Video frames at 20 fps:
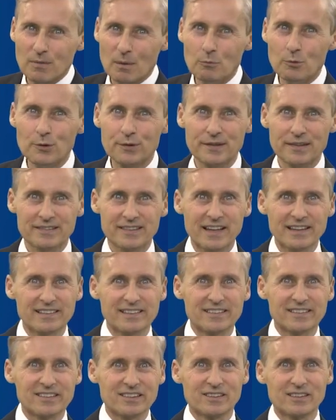Man müsste es
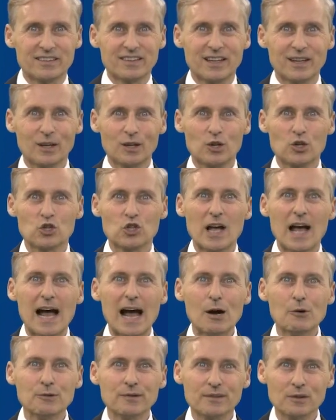dann theoretisch
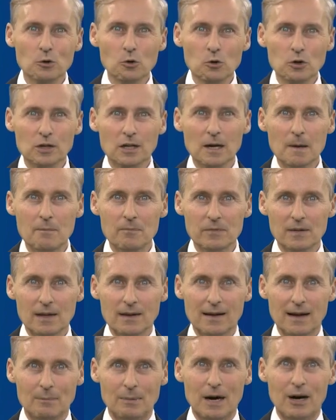ausdrucken,
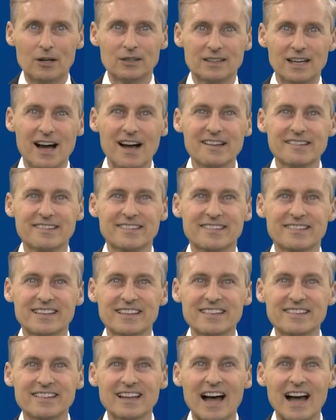aber auch das
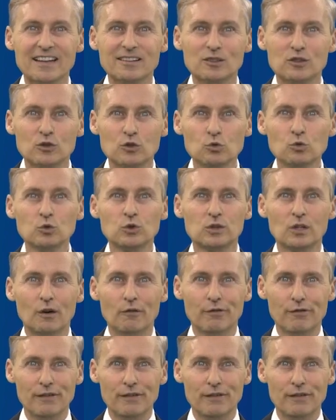ist ein guter